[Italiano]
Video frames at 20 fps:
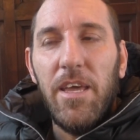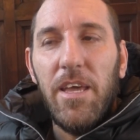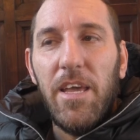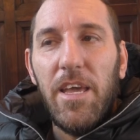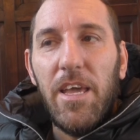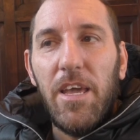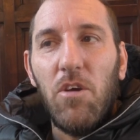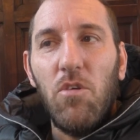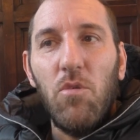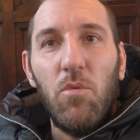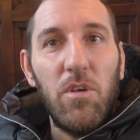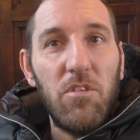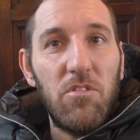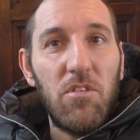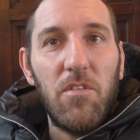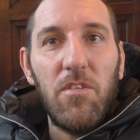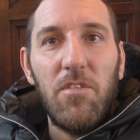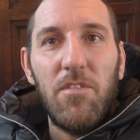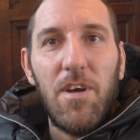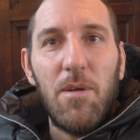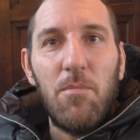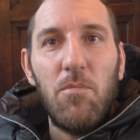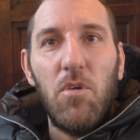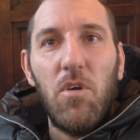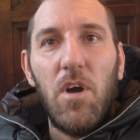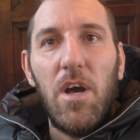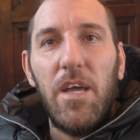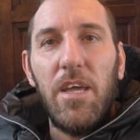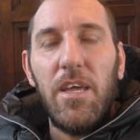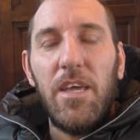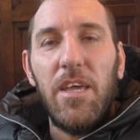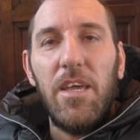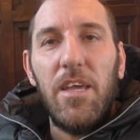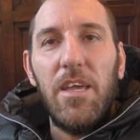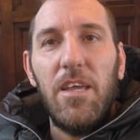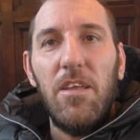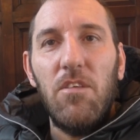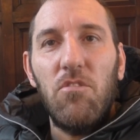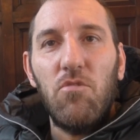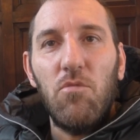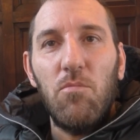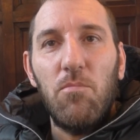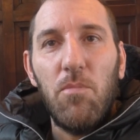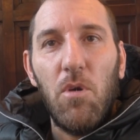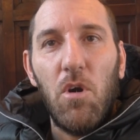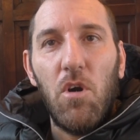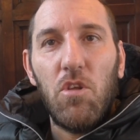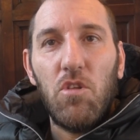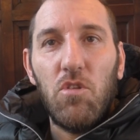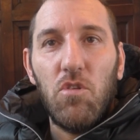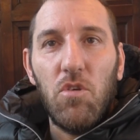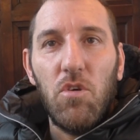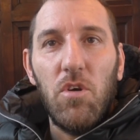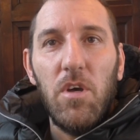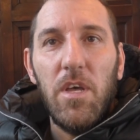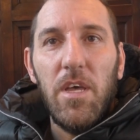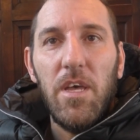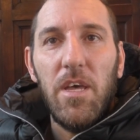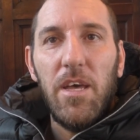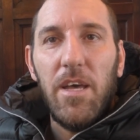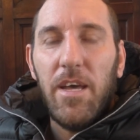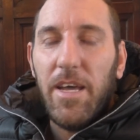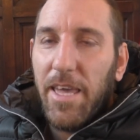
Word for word: e con questo avevamo anche il supporto eh,